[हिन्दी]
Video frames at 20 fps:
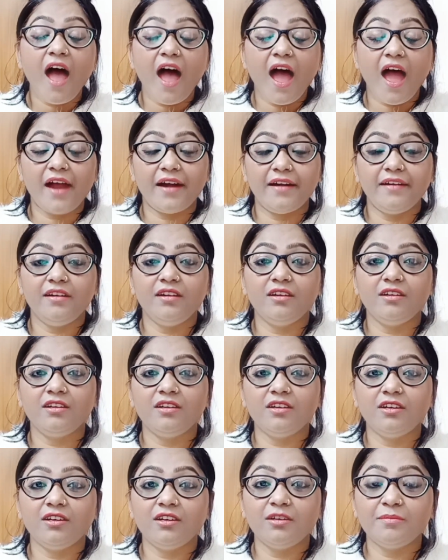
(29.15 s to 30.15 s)
एंड
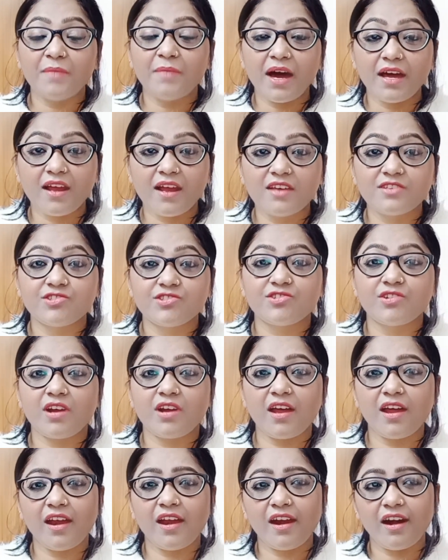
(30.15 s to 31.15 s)
महाराष्ट्र
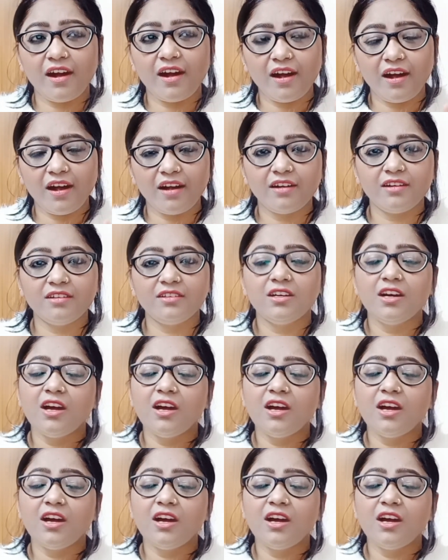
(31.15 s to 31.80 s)
uh, है एंड